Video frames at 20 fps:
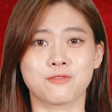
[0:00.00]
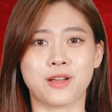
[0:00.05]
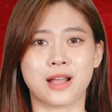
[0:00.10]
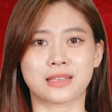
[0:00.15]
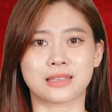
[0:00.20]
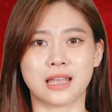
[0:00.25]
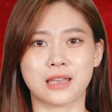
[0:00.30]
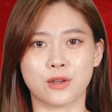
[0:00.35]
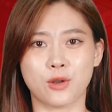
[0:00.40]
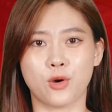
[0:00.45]
và
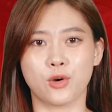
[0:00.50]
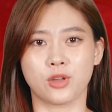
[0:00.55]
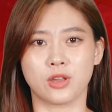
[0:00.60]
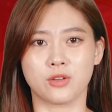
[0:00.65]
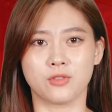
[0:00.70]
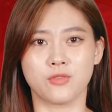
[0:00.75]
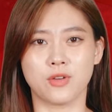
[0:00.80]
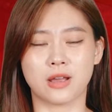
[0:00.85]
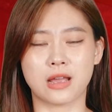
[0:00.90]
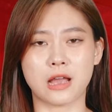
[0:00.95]
thay đổi
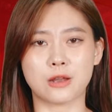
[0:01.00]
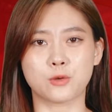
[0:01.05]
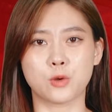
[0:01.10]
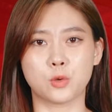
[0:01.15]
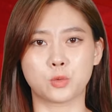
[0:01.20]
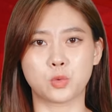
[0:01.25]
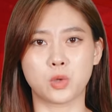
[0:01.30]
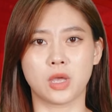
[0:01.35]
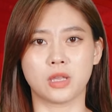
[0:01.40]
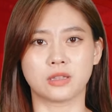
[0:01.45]
với các
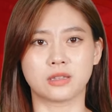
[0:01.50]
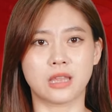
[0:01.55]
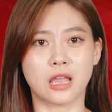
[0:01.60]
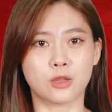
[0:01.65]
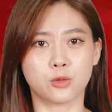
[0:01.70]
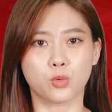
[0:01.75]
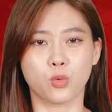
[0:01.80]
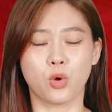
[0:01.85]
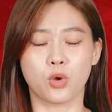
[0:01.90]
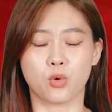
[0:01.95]
đội tuyển
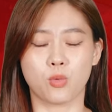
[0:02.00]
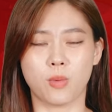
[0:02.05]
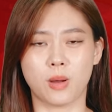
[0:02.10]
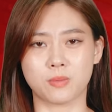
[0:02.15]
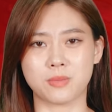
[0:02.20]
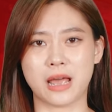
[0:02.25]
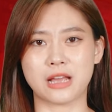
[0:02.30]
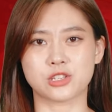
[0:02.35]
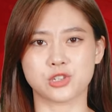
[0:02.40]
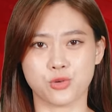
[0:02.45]
tên tuổi của
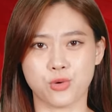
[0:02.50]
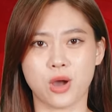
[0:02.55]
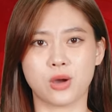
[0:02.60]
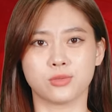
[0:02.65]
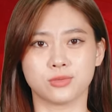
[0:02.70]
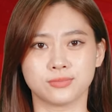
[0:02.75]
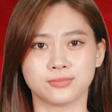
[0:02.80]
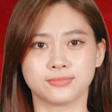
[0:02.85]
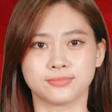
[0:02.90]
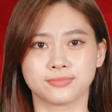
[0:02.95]
bóng đá châu Âu.